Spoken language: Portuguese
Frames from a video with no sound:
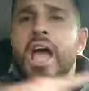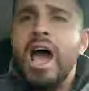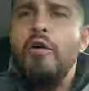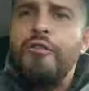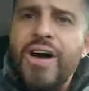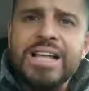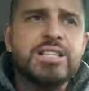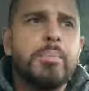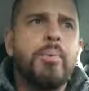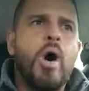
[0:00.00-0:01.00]
Nem
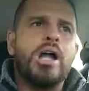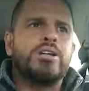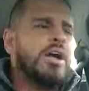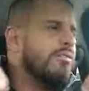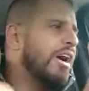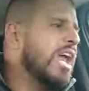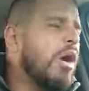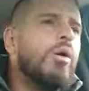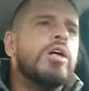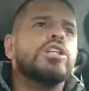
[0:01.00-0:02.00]
alface pode.
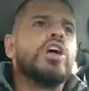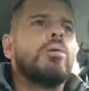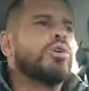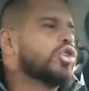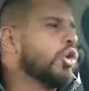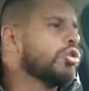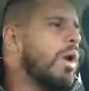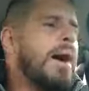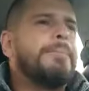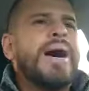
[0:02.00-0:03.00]
Valeu? Tamo junto,
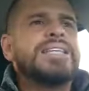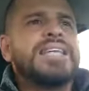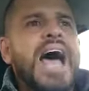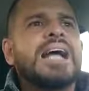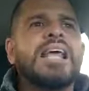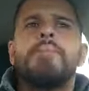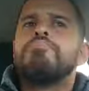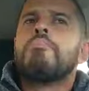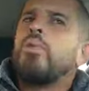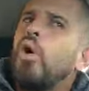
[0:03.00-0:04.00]
rapaziada.
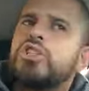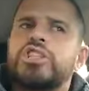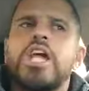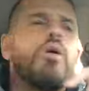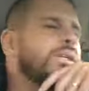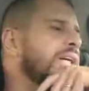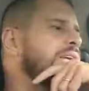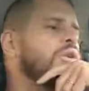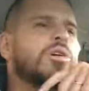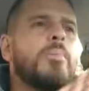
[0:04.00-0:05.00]
Hoje tem
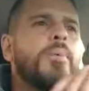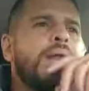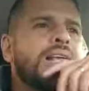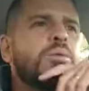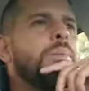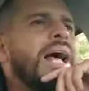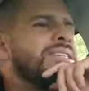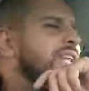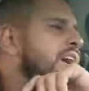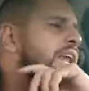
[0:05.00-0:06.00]
rodada do Campeonato
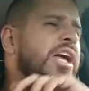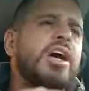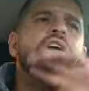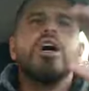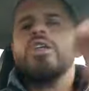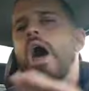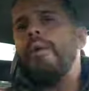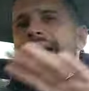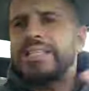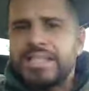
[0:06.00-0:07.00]
Brasileiro aí.
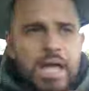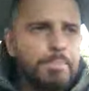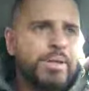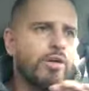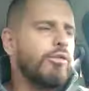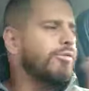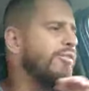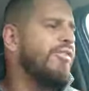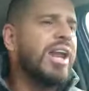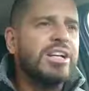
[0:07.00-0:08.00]
Não é sempre que eu vou
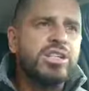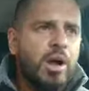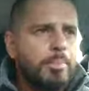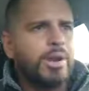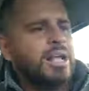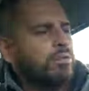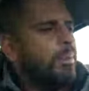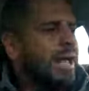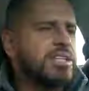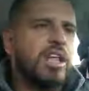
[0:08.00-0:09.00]
vir falar de Campeonato
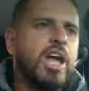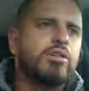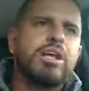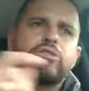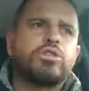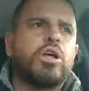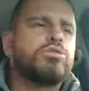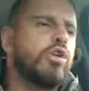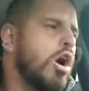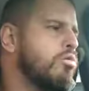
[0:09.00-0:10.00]
Brasileiro. Já tô
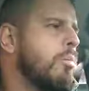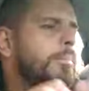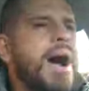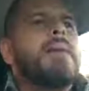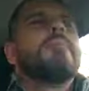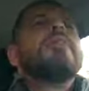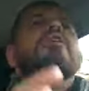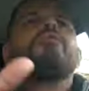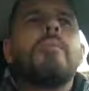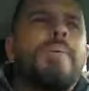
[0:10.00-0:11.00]
dando logo um papo.
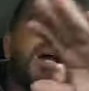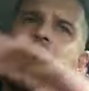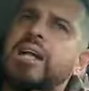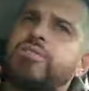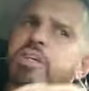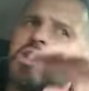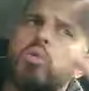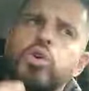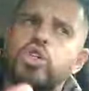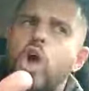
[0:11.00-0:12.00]
Vou pegar, às vezes,
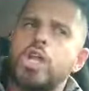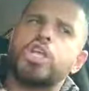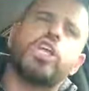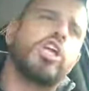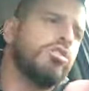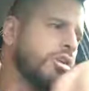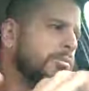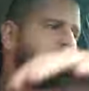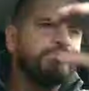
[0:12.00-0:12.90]
alguns joguinhos